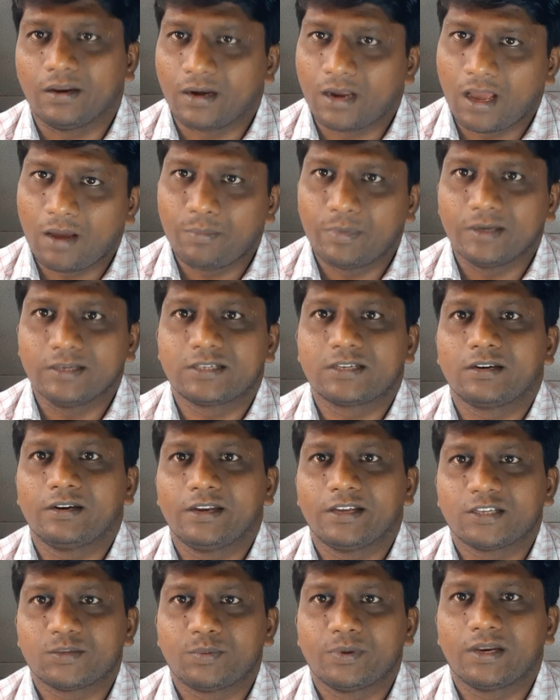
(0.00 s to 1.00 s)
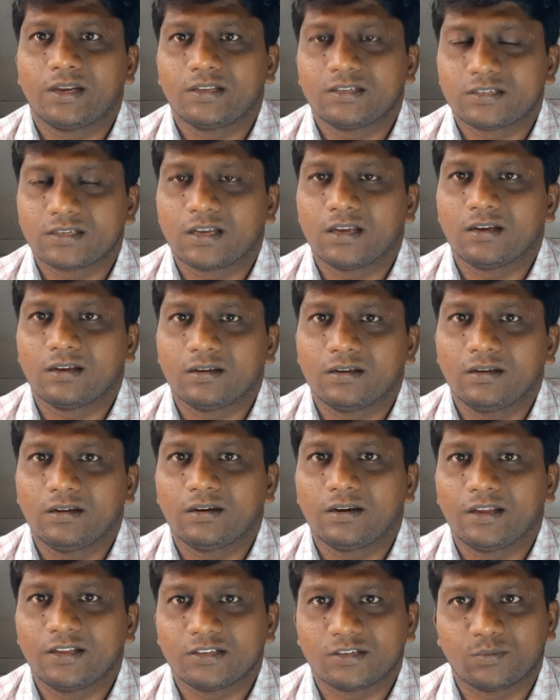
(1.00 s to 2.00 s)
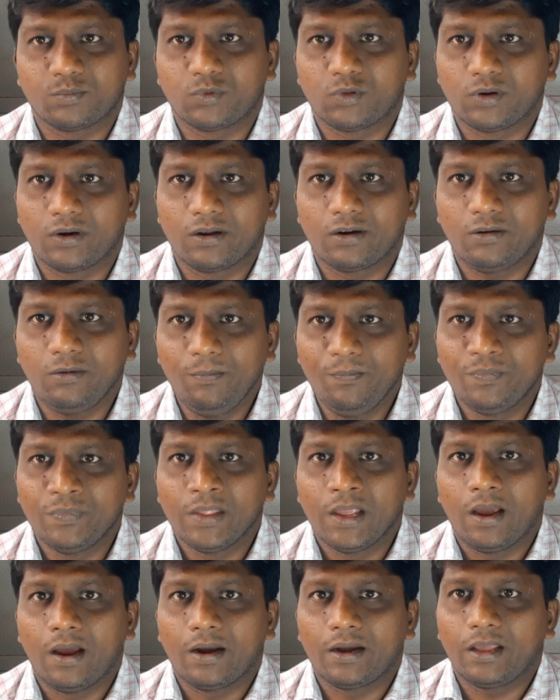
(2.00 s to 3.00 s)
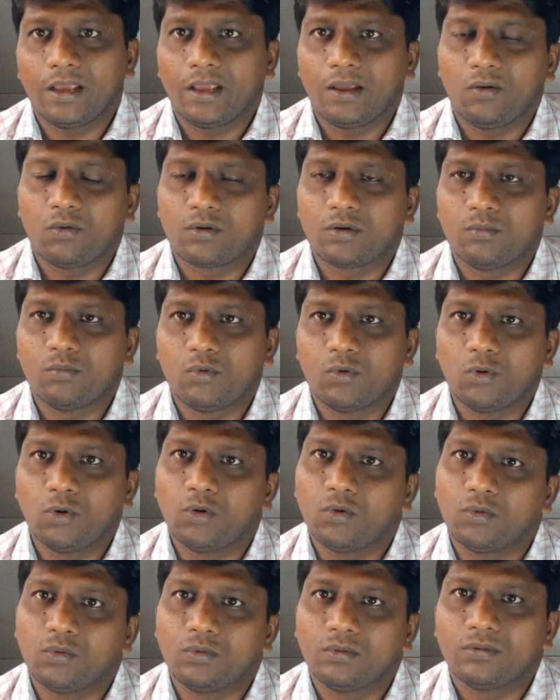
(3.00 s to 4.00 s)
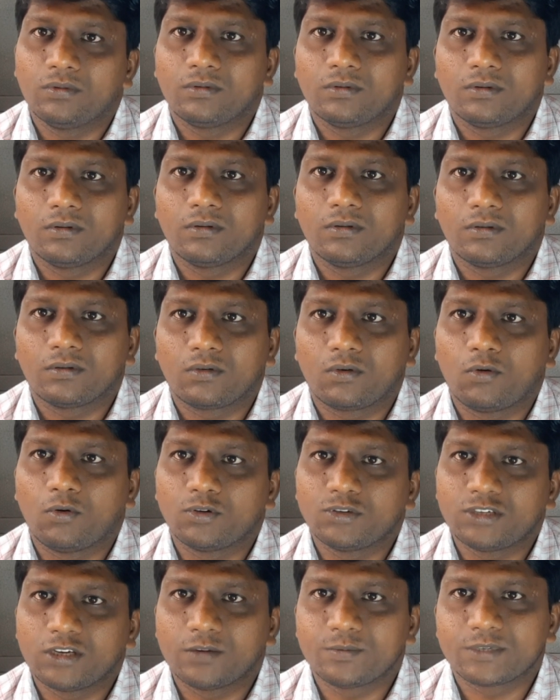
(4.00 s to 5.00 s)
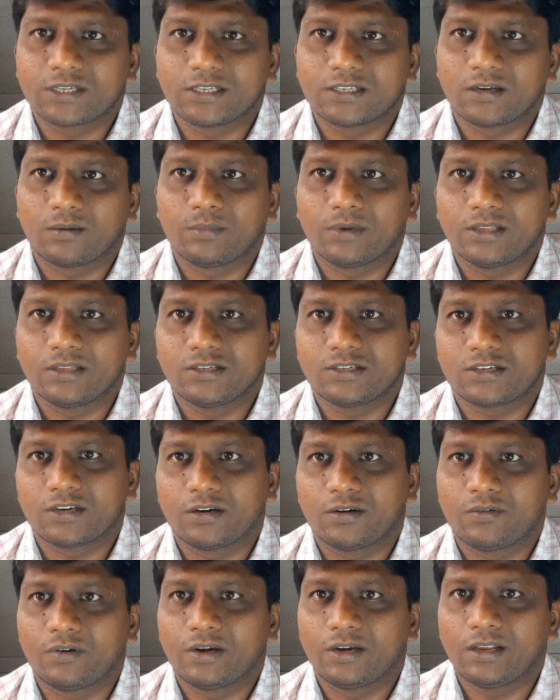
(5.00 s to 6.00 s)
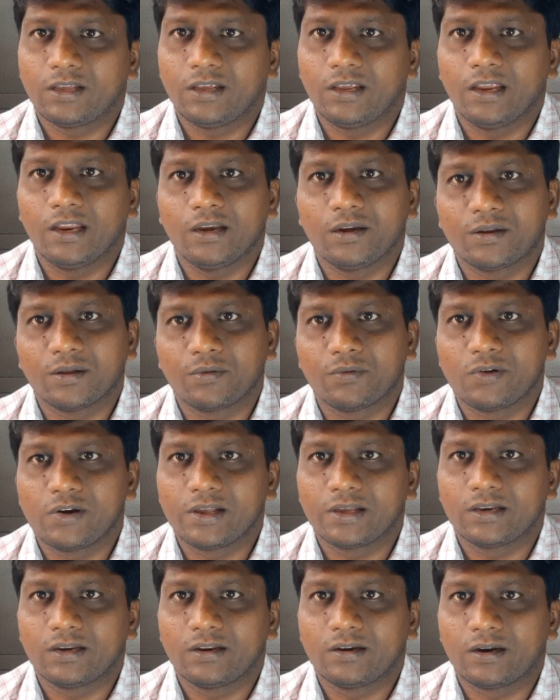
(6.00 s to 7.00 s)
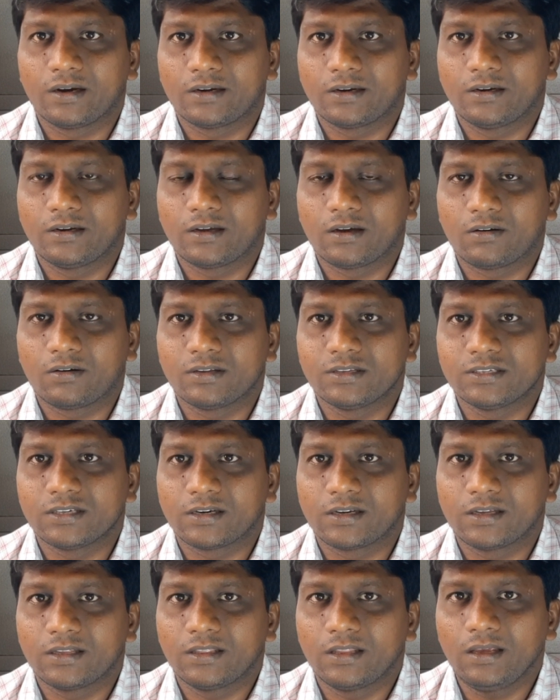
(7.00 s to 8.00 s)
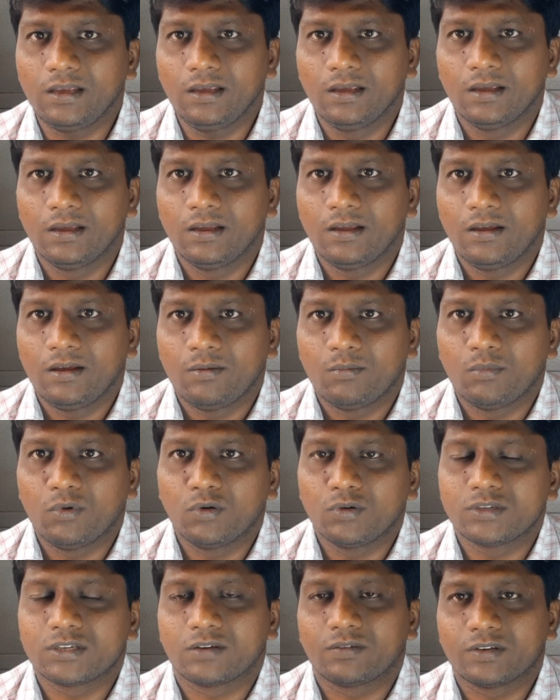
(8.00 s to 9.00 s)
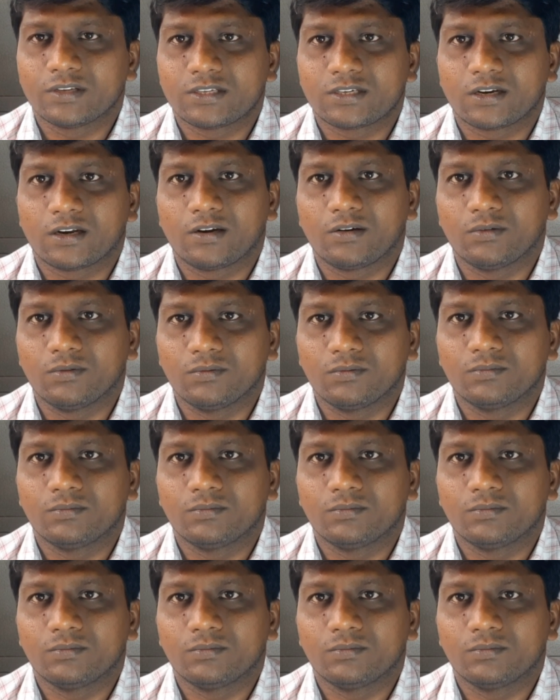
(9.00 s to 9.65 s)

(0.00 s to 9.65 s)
నా పర్సనల్ ఎక్స్పీరియన్స్గా నేను చెప్తున్నాను అంటే ఒక మూడు కోర్ జాబ్స్కి సంబంధించినటువంటి ఇంటర్వ్యూలకి నేను అటెండ్ కావడం జరిగింది మూడు సంవత్సరాలు